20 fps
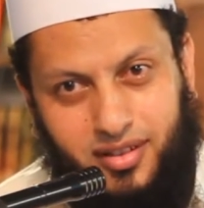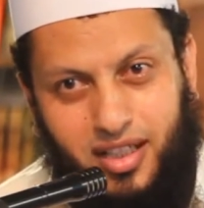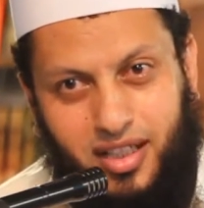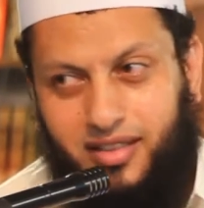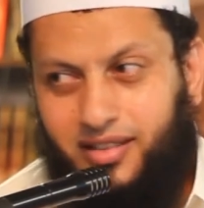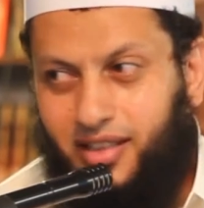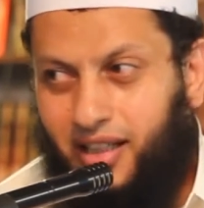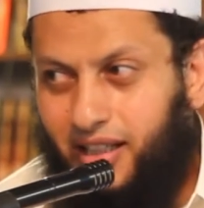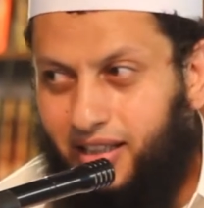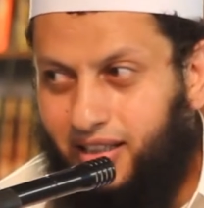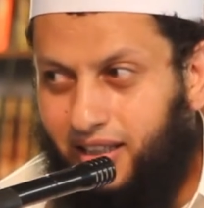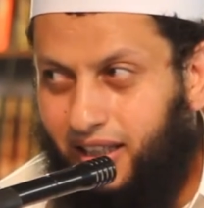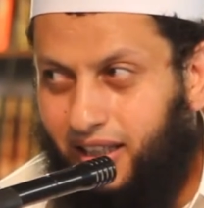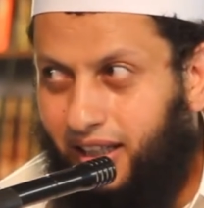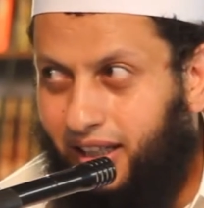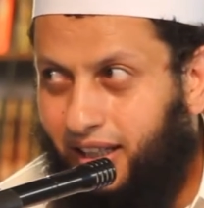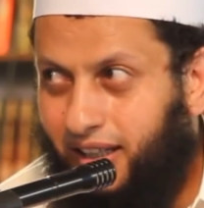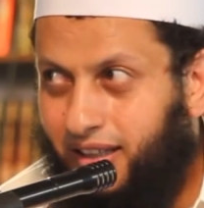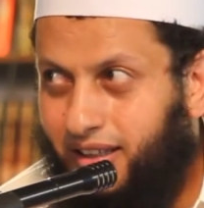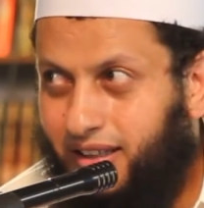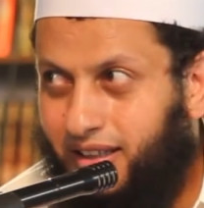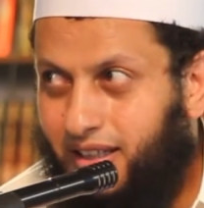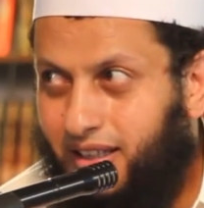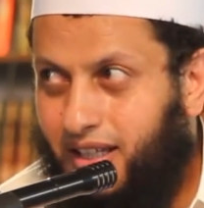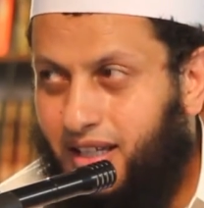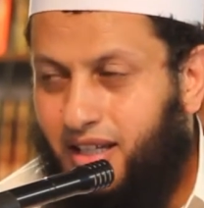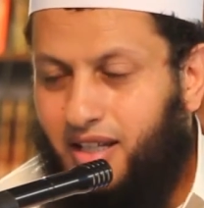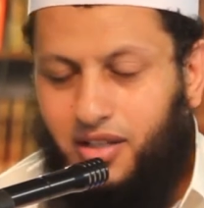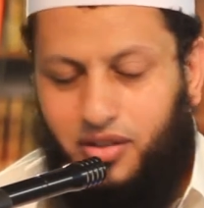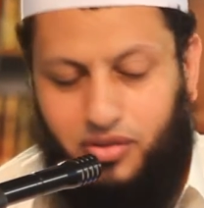ليس عليه ايه
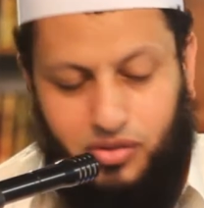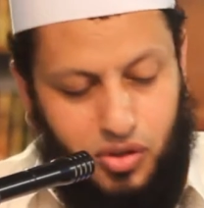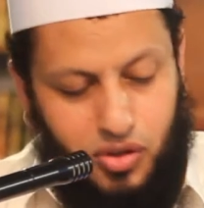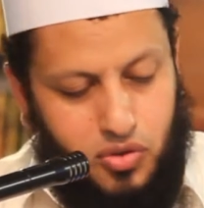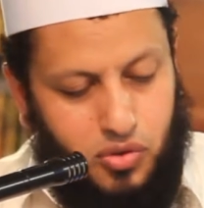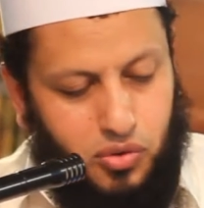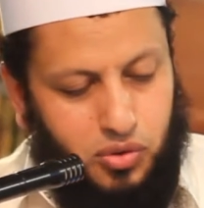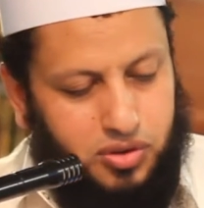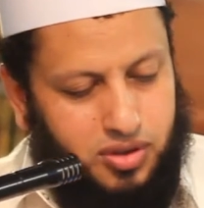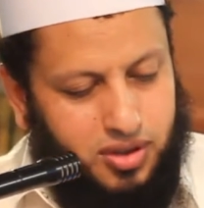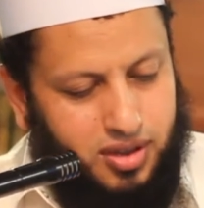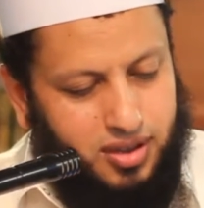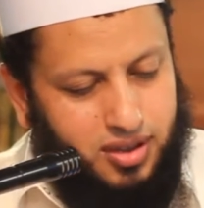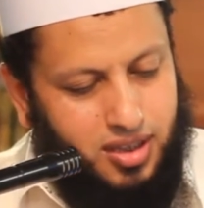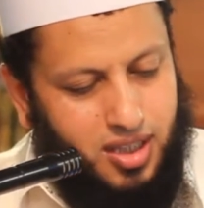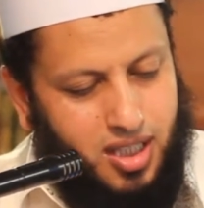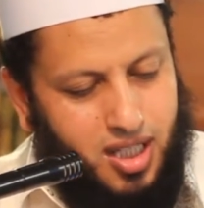سجود